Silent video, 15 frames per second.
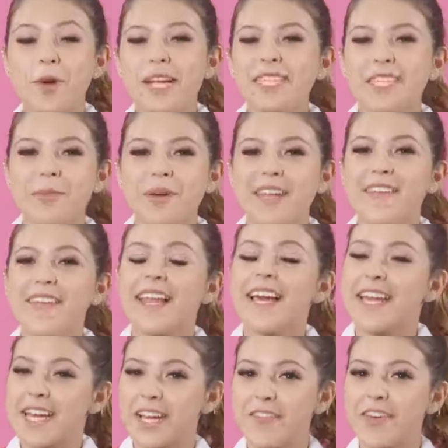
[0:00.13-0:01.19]
Por la semana de la
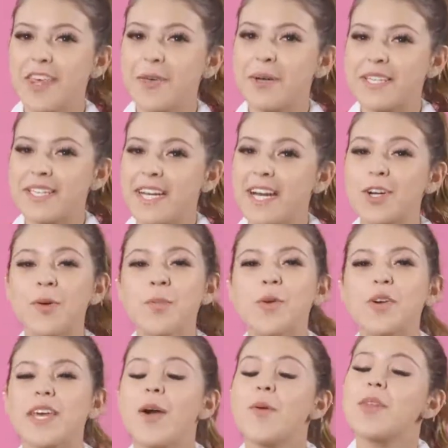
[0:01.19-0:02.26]
RB de Manía,
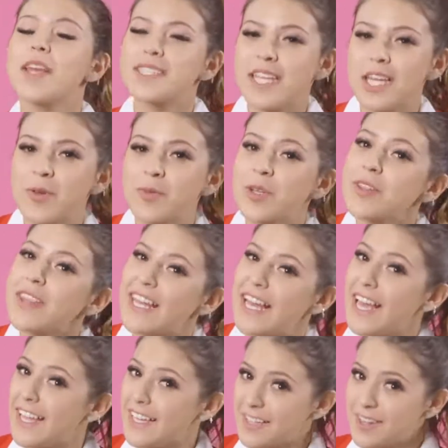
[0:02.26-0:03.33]
convoqué a un ex alumno de
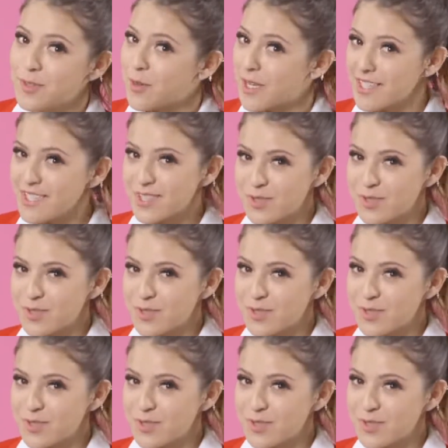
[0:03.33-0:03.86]
la Elite White